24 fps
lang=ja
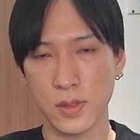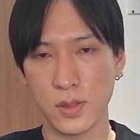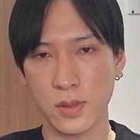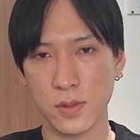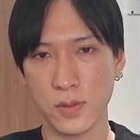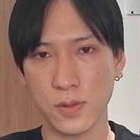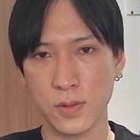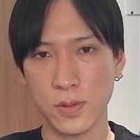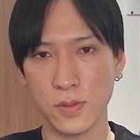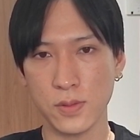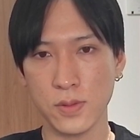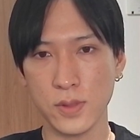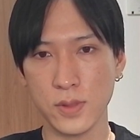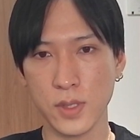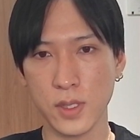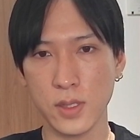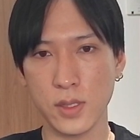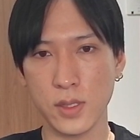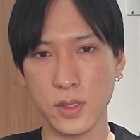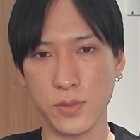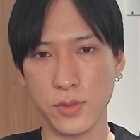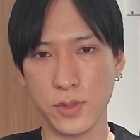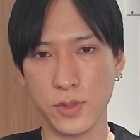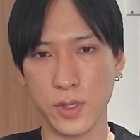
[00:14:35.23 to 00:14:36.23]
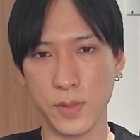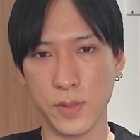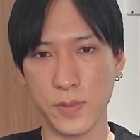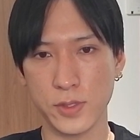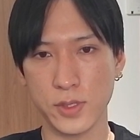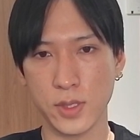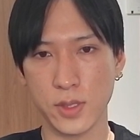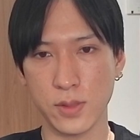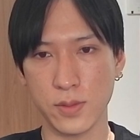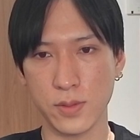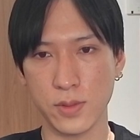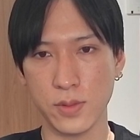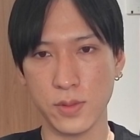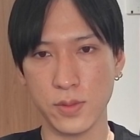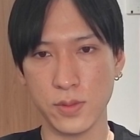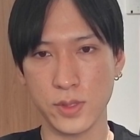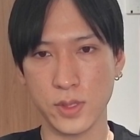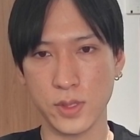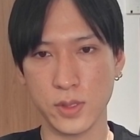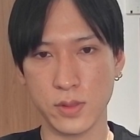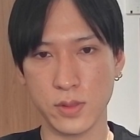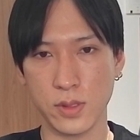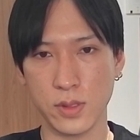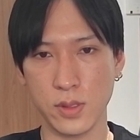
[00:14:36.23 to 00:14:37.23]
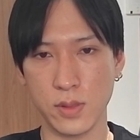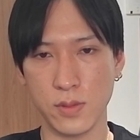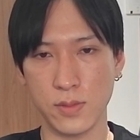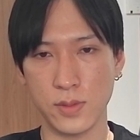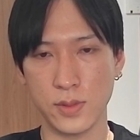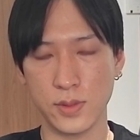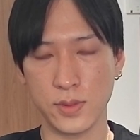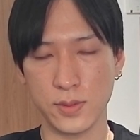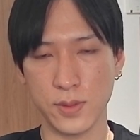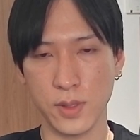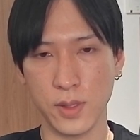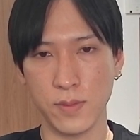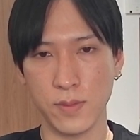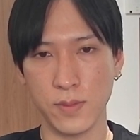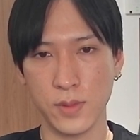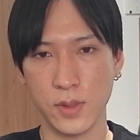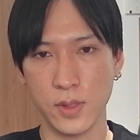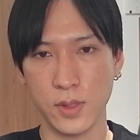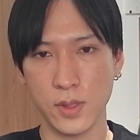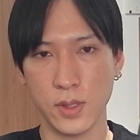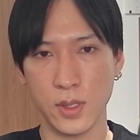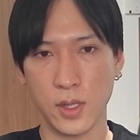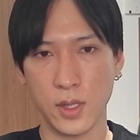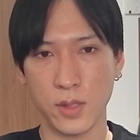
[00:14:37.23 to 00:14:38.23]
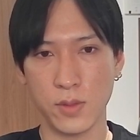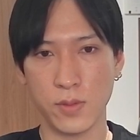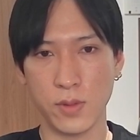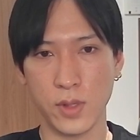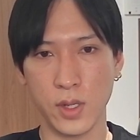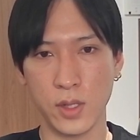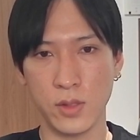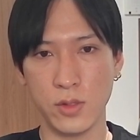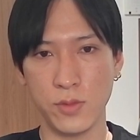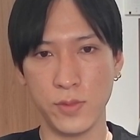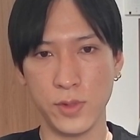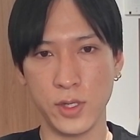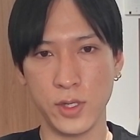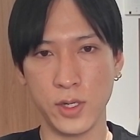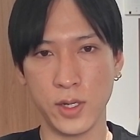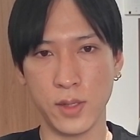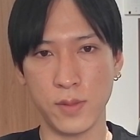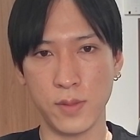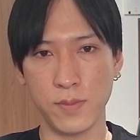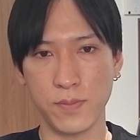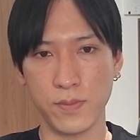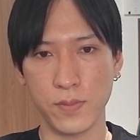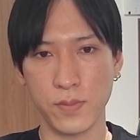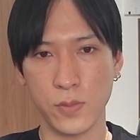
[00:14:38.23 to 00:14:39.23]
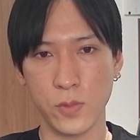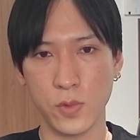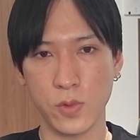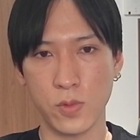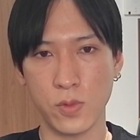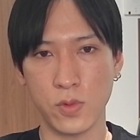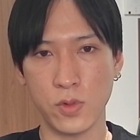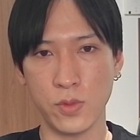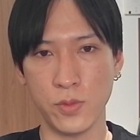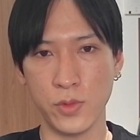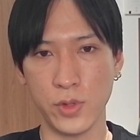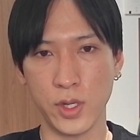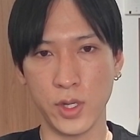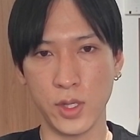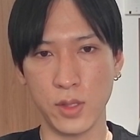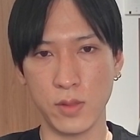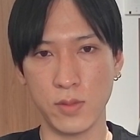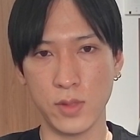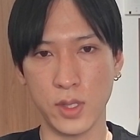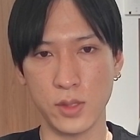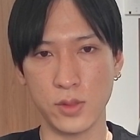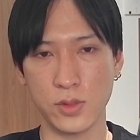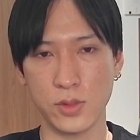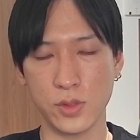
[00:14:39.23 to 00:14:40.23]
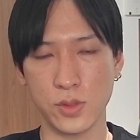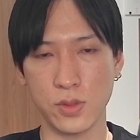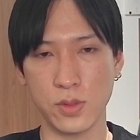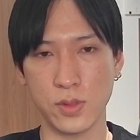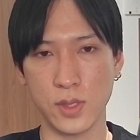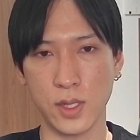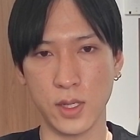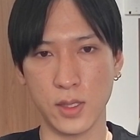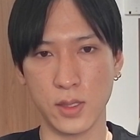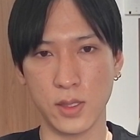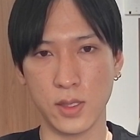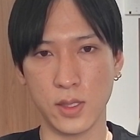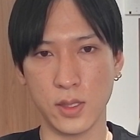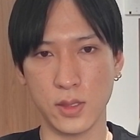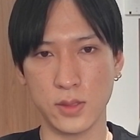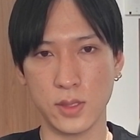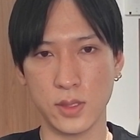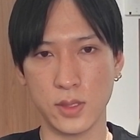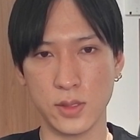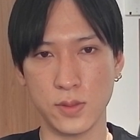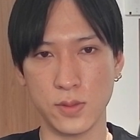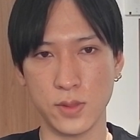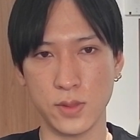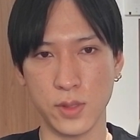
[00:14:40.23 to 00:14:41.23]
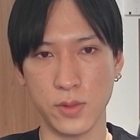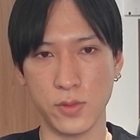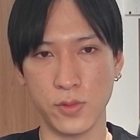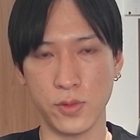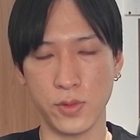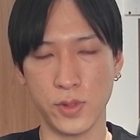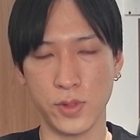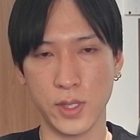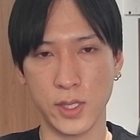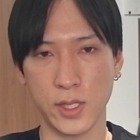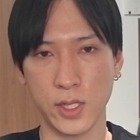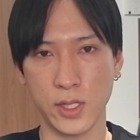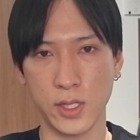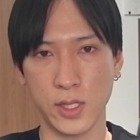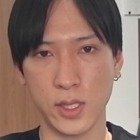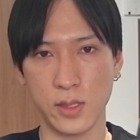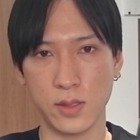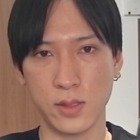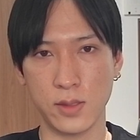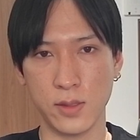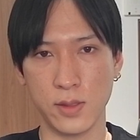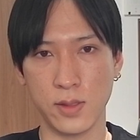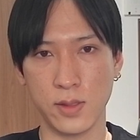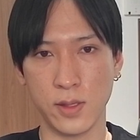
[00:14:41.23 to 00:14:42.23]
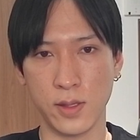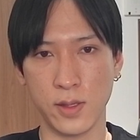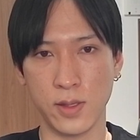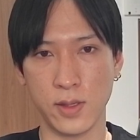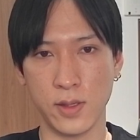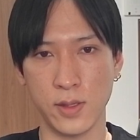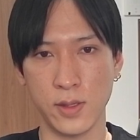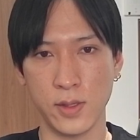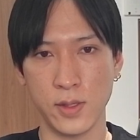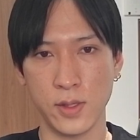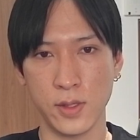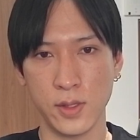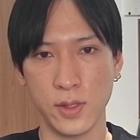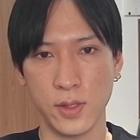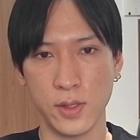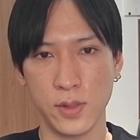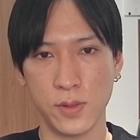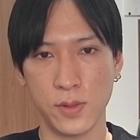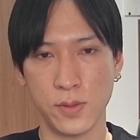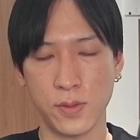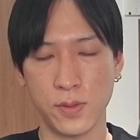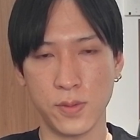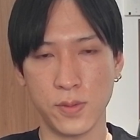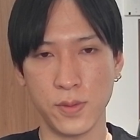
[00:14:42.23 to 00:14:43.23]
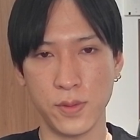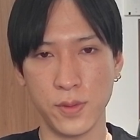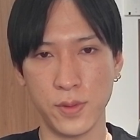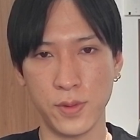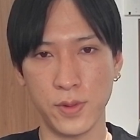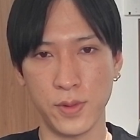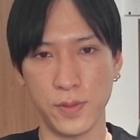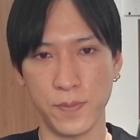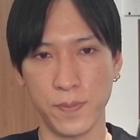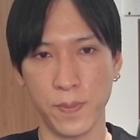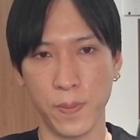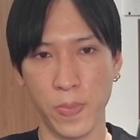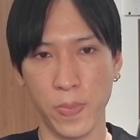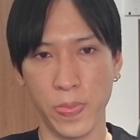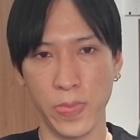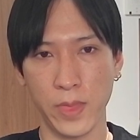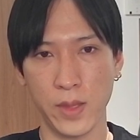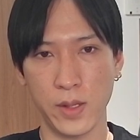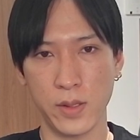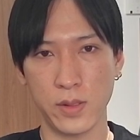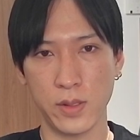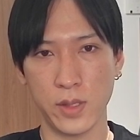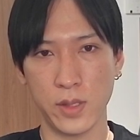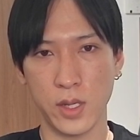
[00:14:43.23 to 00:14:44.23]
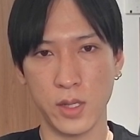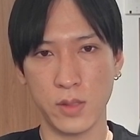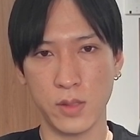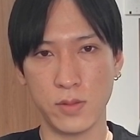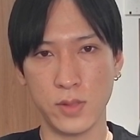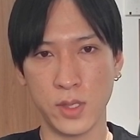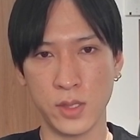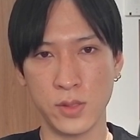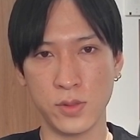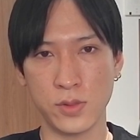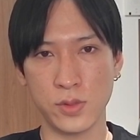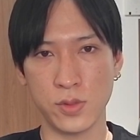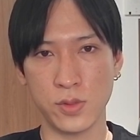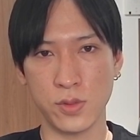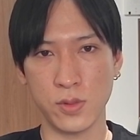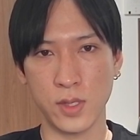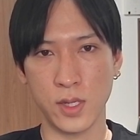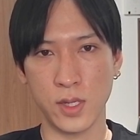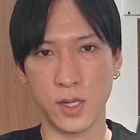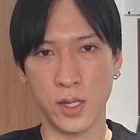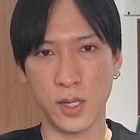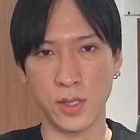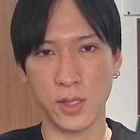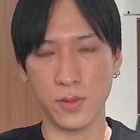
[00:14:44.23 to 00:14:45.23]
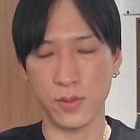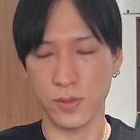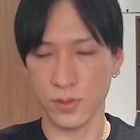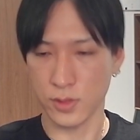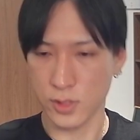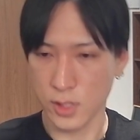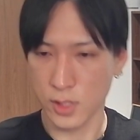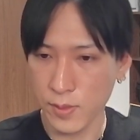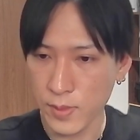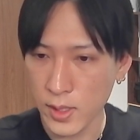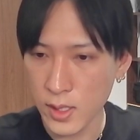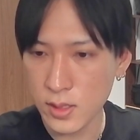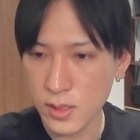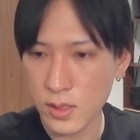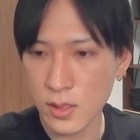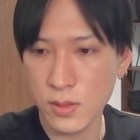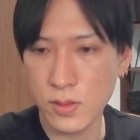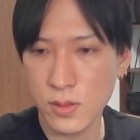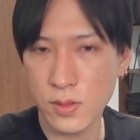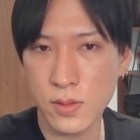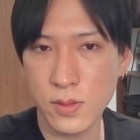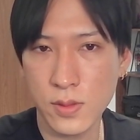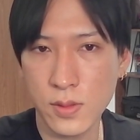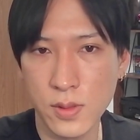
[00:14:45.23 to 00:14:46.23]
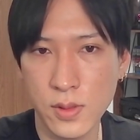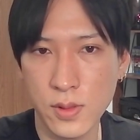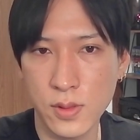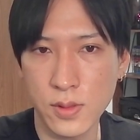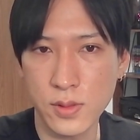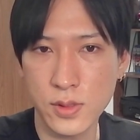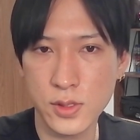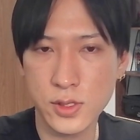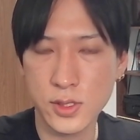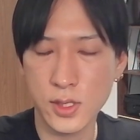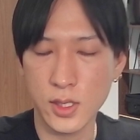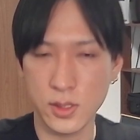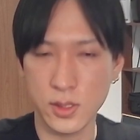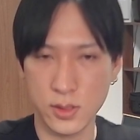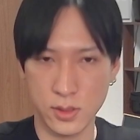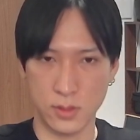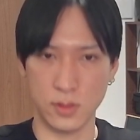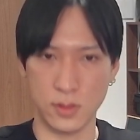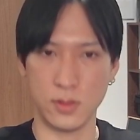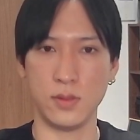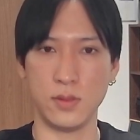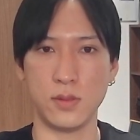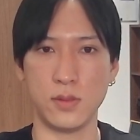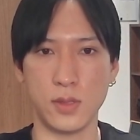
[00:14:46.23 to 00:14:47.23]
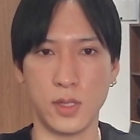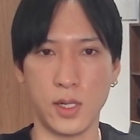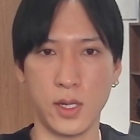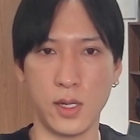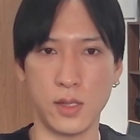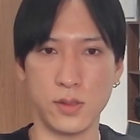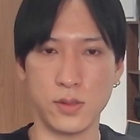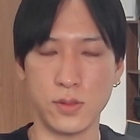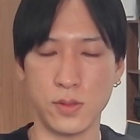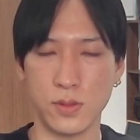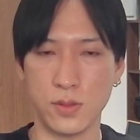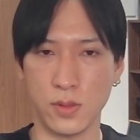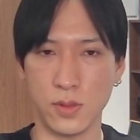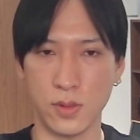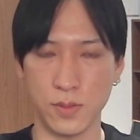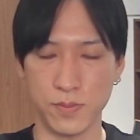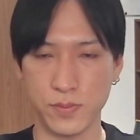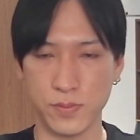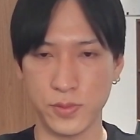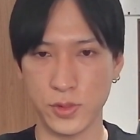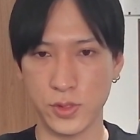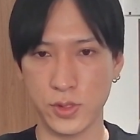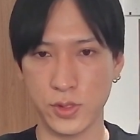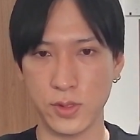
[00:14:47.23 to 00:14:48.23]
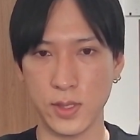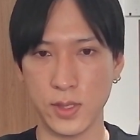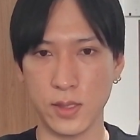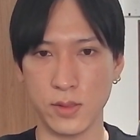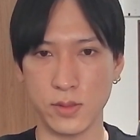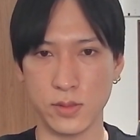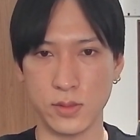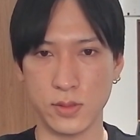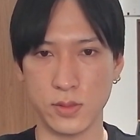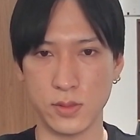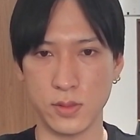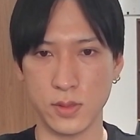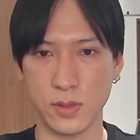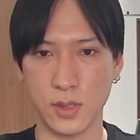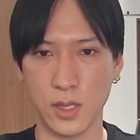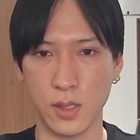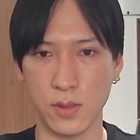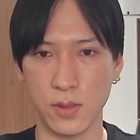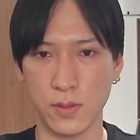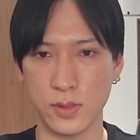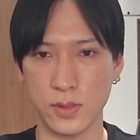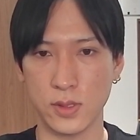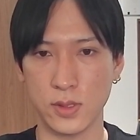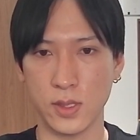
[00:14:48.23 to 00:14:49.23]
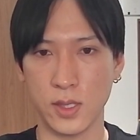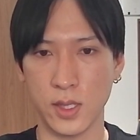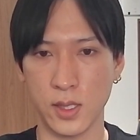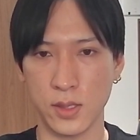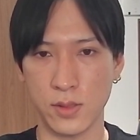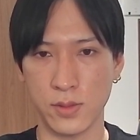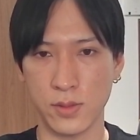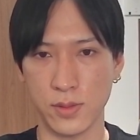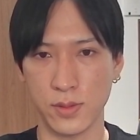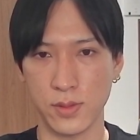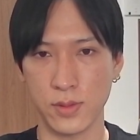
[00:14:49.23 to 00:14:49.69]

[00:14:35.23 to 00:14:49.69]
航空関連でもね、やっぱしあの強弱出てるんですよね。あと NVIDIA。ここもヘッドショルダー形成しそうな動き方になっていて、このヘッドショルダーラインを下回ってくると、下にスルーってね、ちょっとプッシュダウンする可能性がある。